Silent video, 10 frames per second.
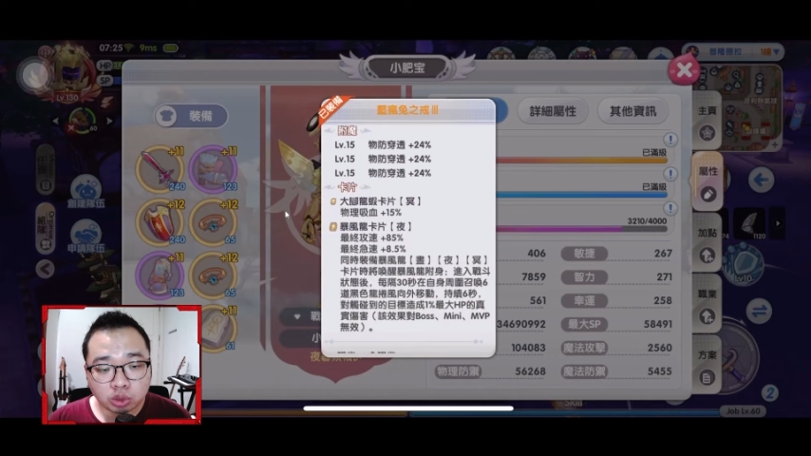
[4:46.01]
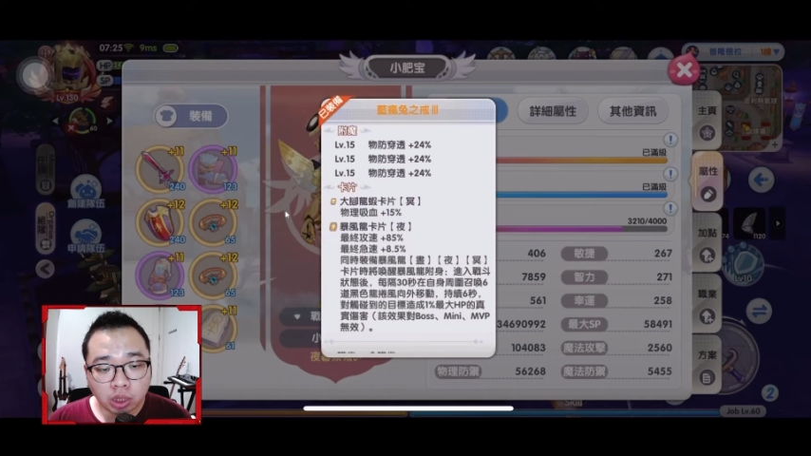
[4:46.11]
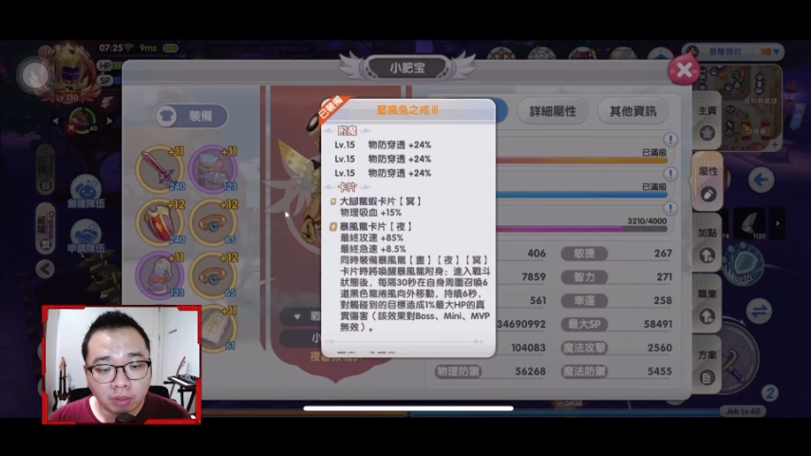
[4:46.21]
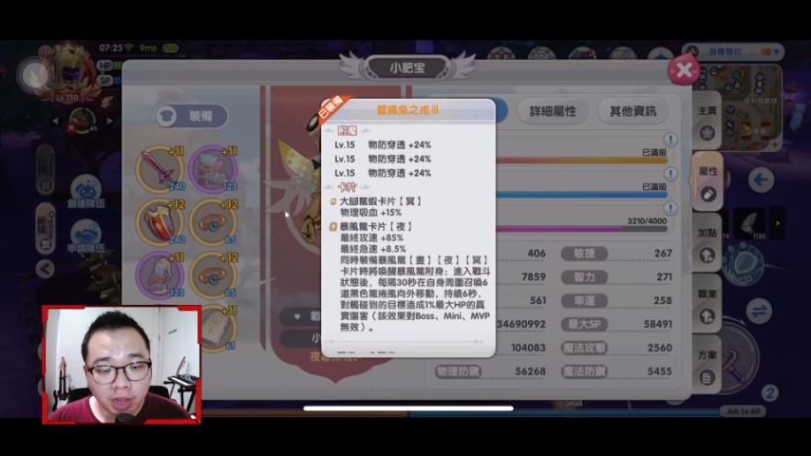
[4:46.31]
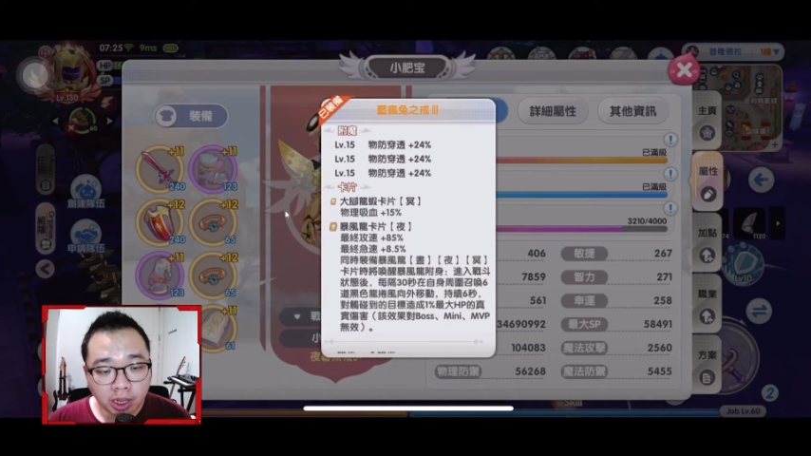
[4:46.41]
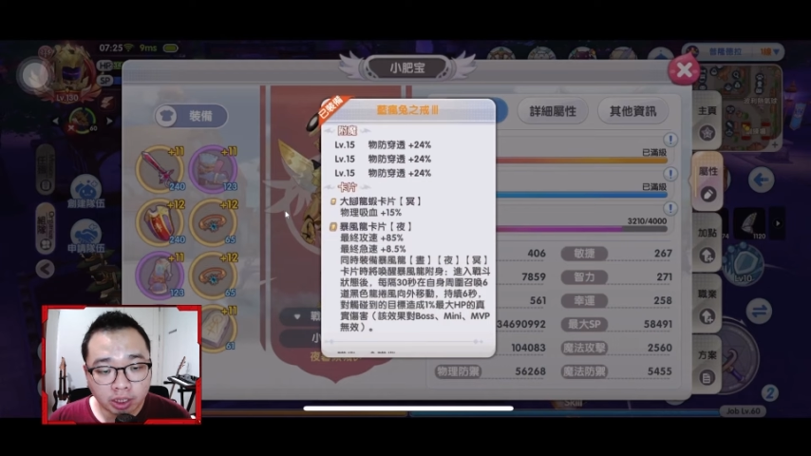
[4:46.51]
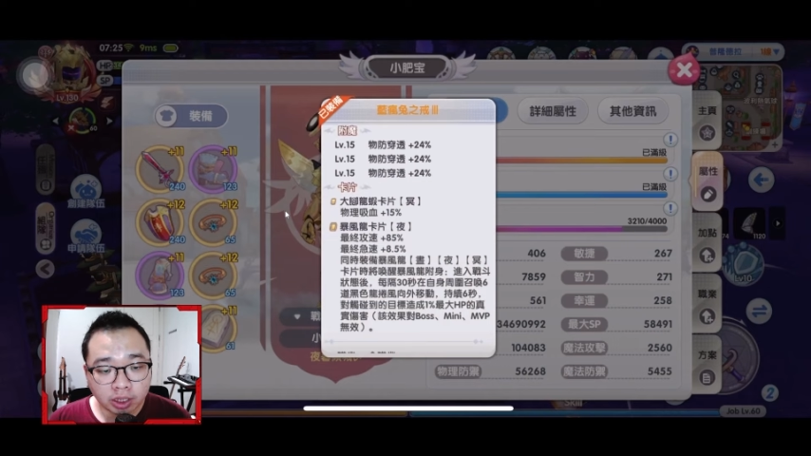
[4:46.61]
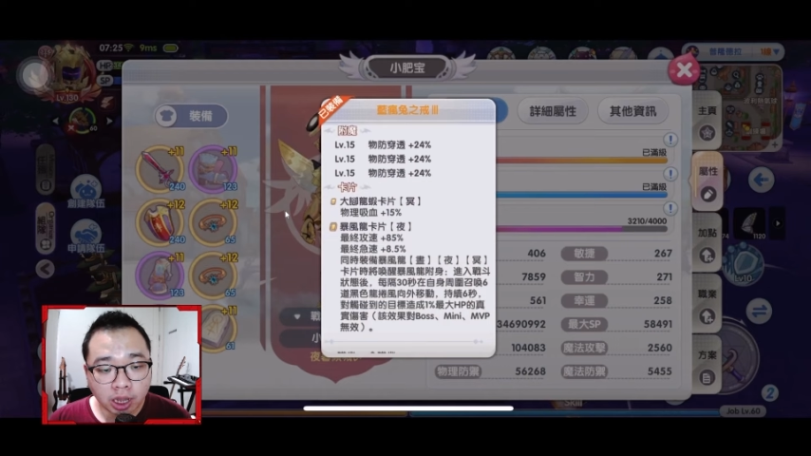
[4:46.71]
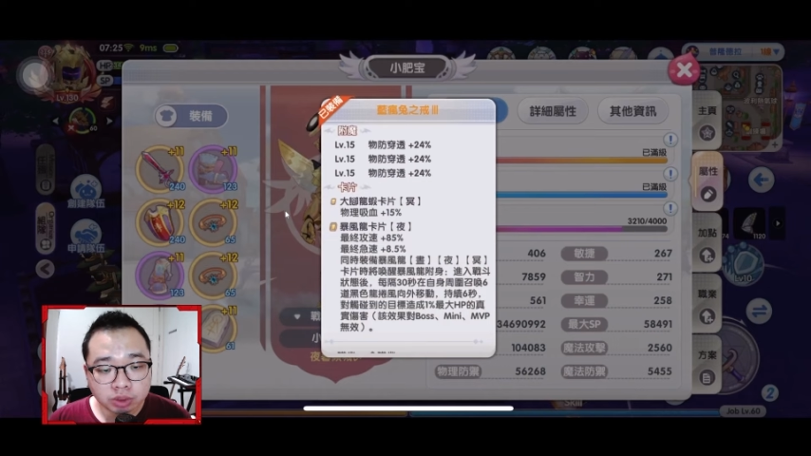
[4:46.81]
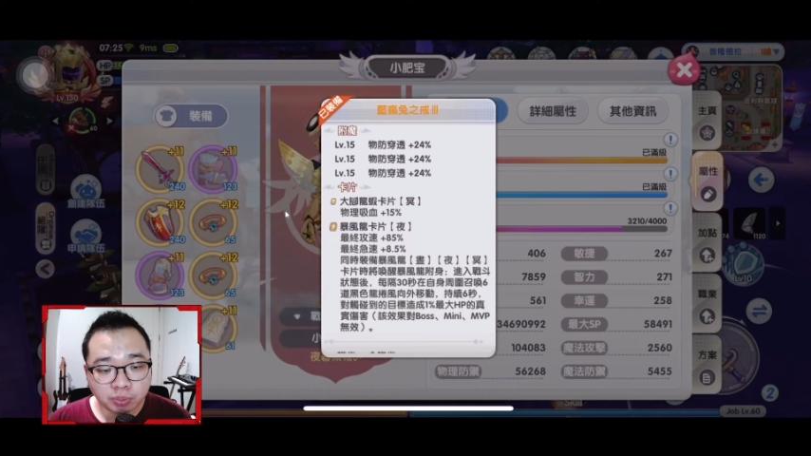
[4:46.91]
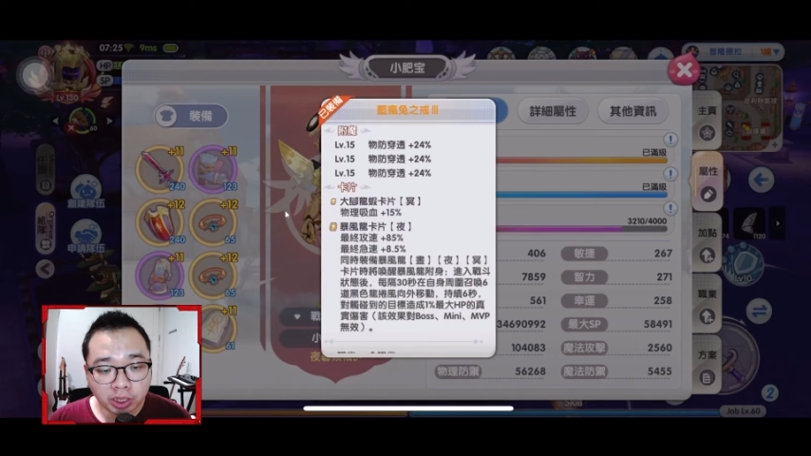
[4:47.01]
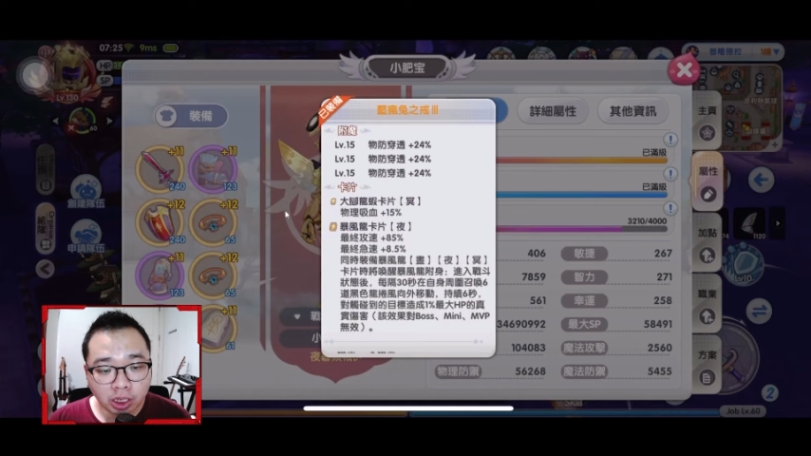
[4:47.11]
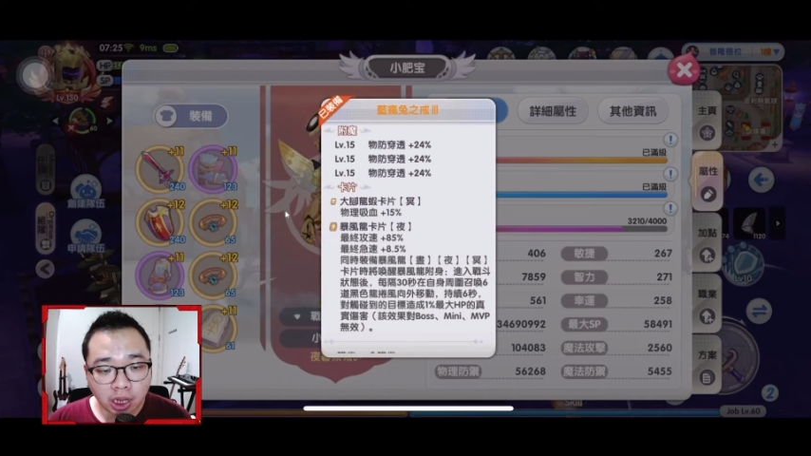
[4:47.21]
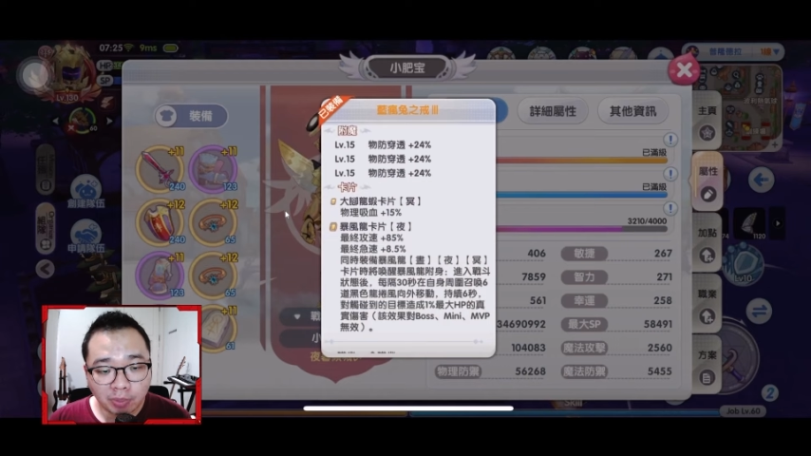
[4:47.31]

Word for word: itu nambahin ASPD